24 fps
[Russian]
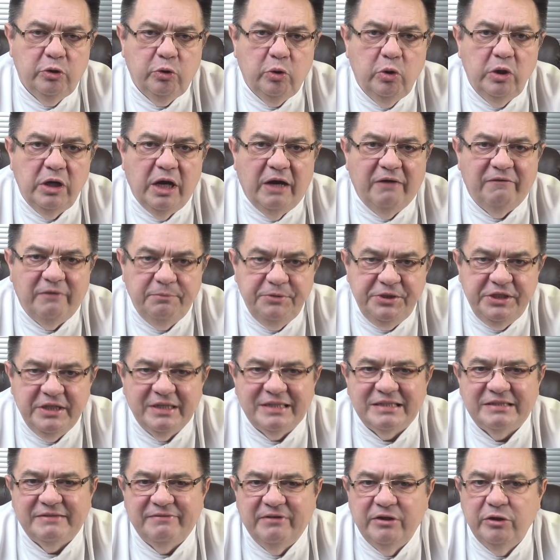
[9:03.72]
роль, а вообще
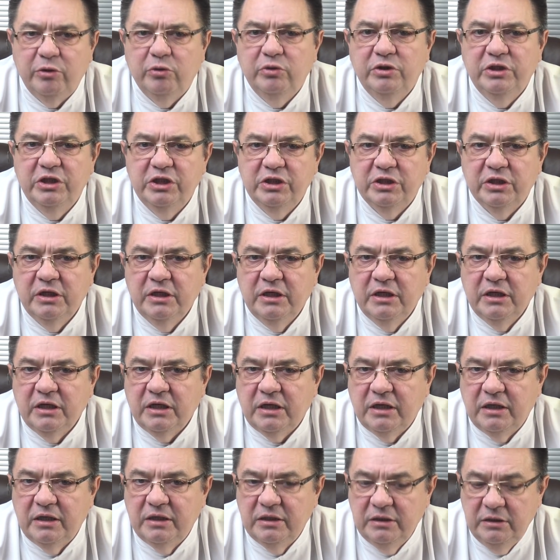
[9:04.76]
растворенные
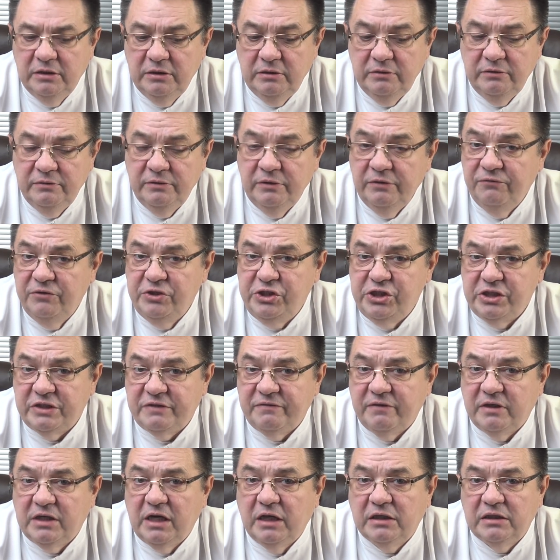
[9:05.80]
э,
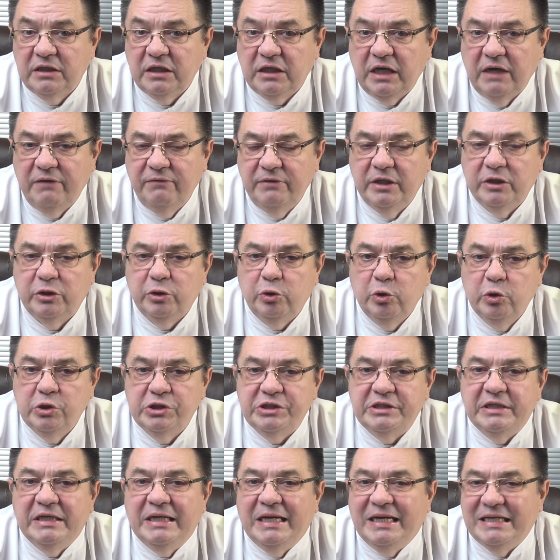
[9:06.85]
вещества как таковые, то
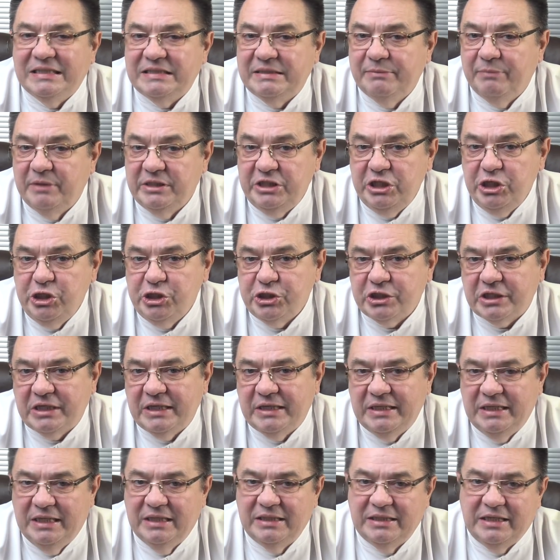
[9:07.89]
есть
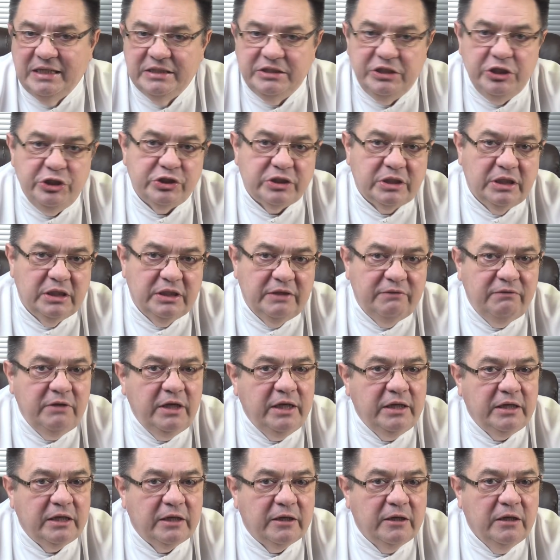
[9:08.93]
асоматическое и онкотическое
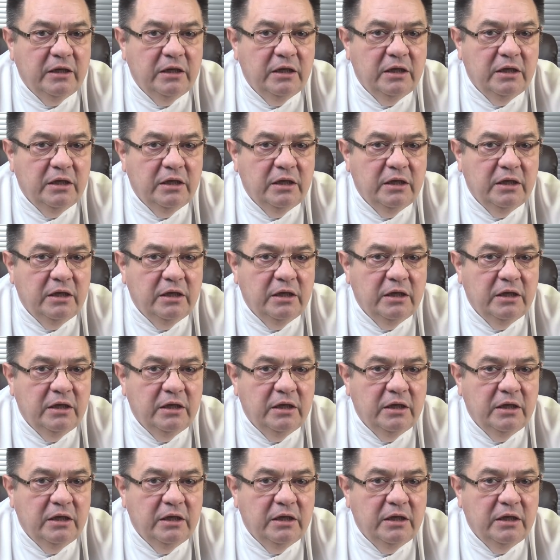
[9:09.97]
давление,